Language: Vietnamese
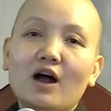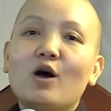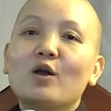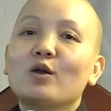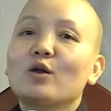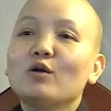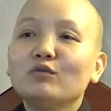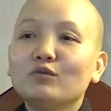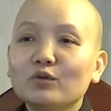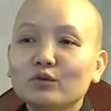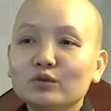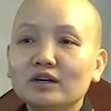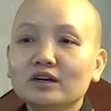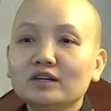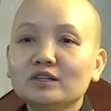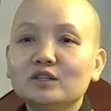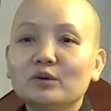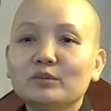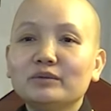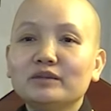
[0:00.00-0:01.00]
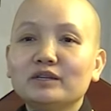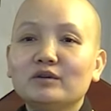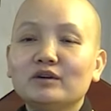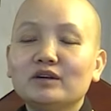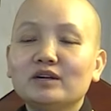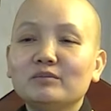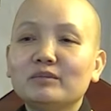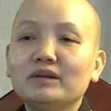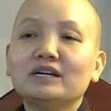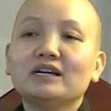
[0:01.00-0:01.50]
họ nói vô tư thôi mà
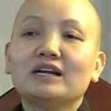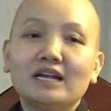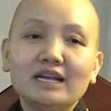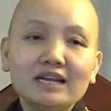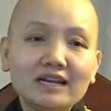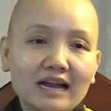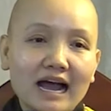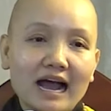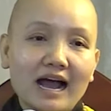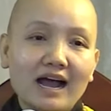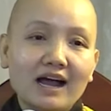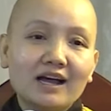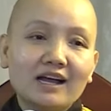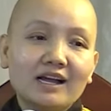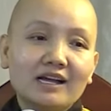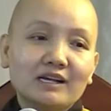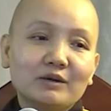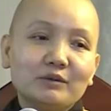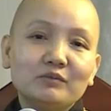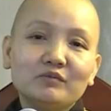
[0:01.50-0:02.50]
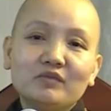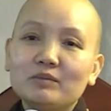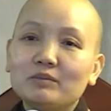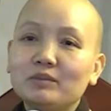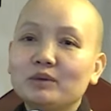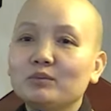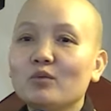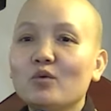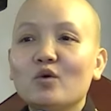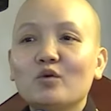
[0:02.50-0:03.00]
nhiều khi mình nghĩ ra, cái mình về
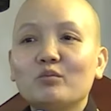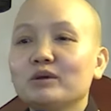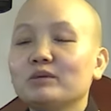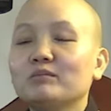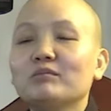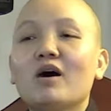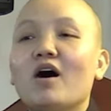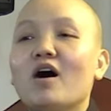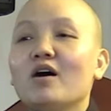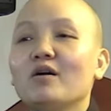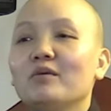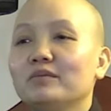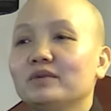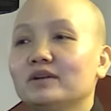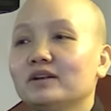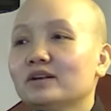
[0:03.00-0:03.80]
mình buồn mình bỏ.